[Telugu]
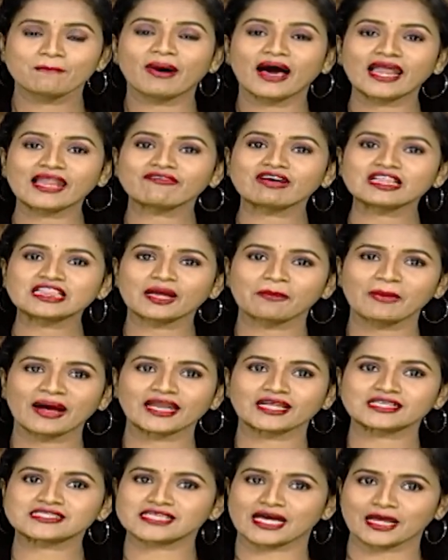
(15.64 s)

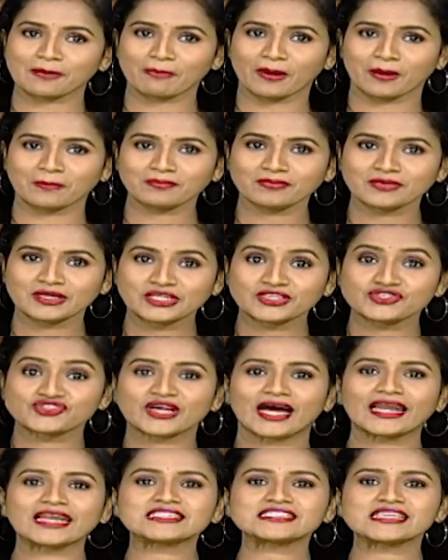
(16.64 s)
బలవంతమైన సర్పం
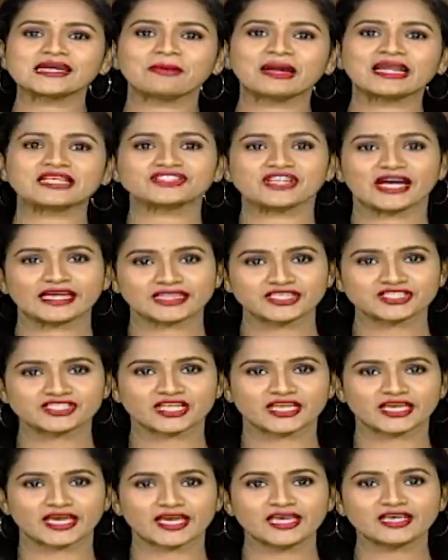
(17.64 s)
చలిచీమల చేత
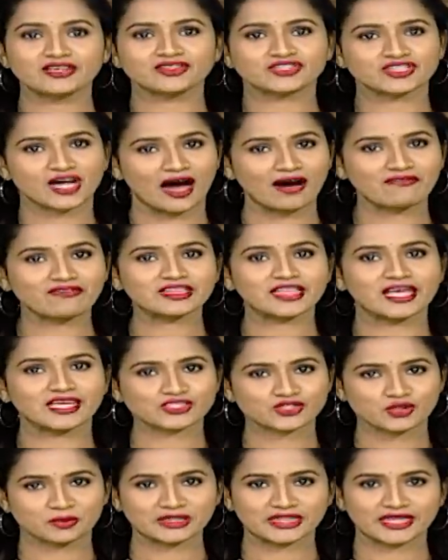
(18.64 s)
జిక్కి
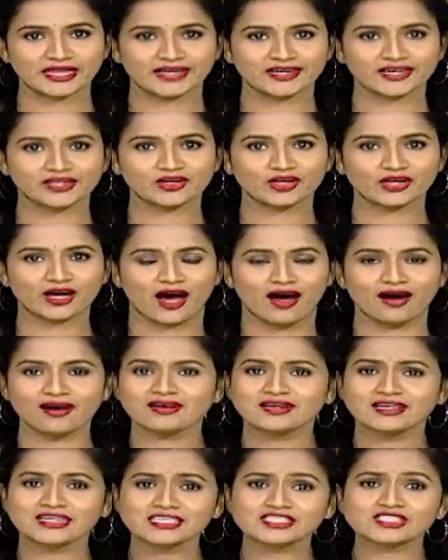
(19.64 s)
చావదే సుమతి అన్నట్లుగా
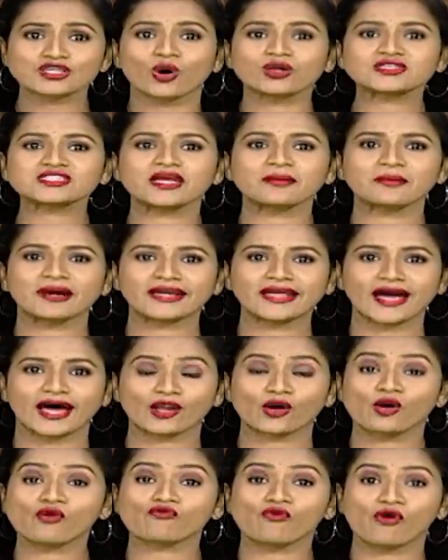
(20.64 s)
సోషల్
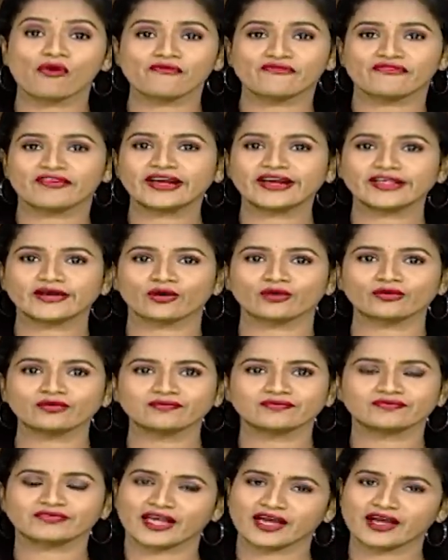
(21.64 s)
మీడియాలో ఓ వీడియో
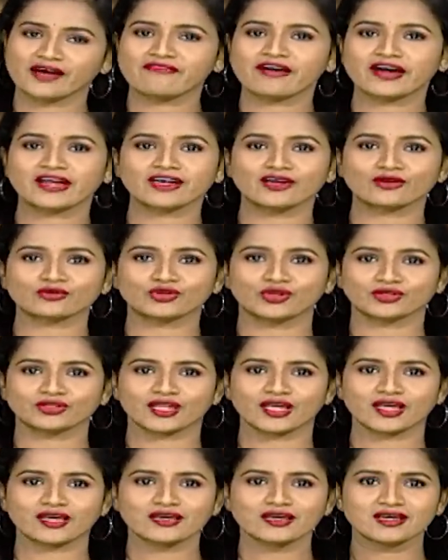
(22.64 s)
తెగ వైరల్
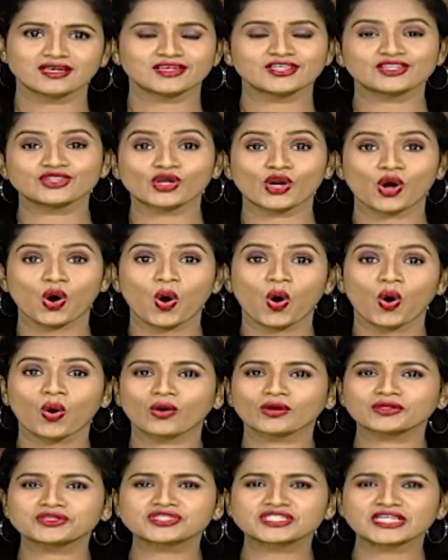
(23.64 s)
అవుతోంది ఇందులో
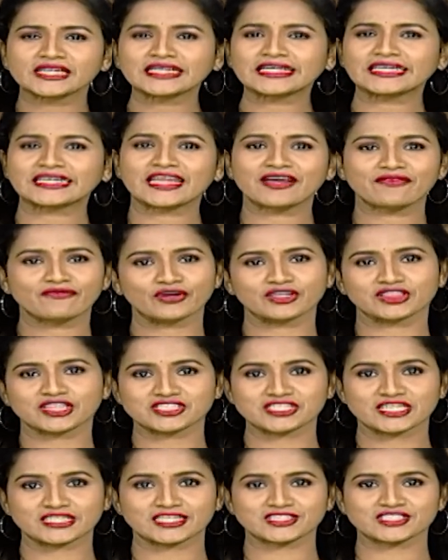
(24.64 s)
ఓ చిట్టి
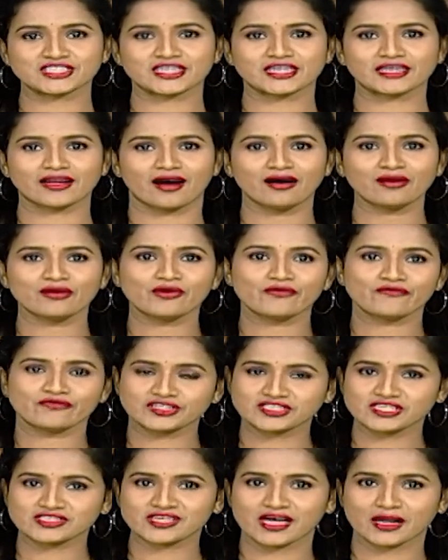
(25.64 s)
ఉడత చేత చిక్కిన
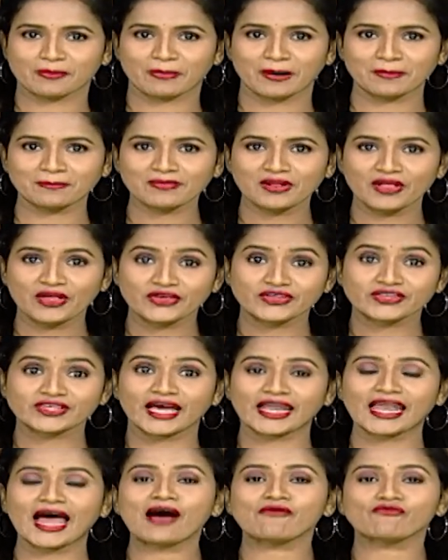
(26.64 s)
విషసర్పం
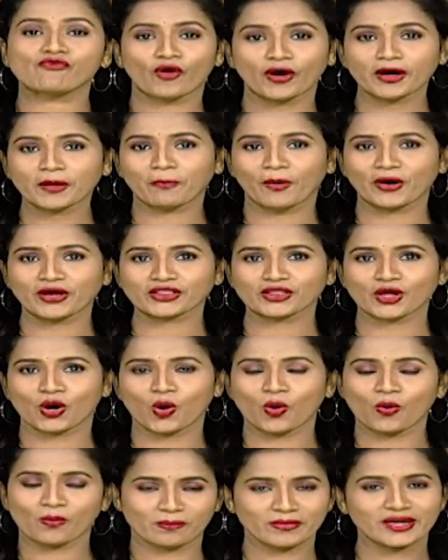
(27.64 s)
ఎలా
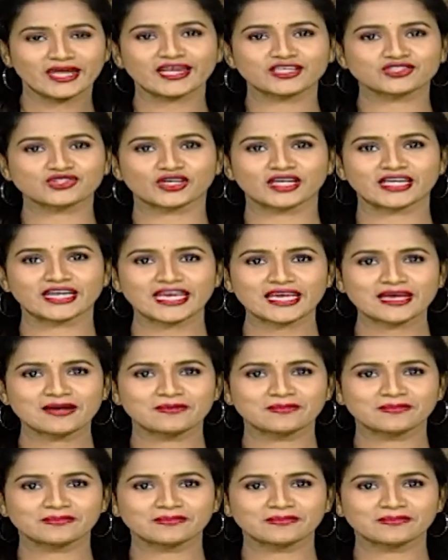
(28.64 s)
ఓడిపోయిందో మీరే చూడండి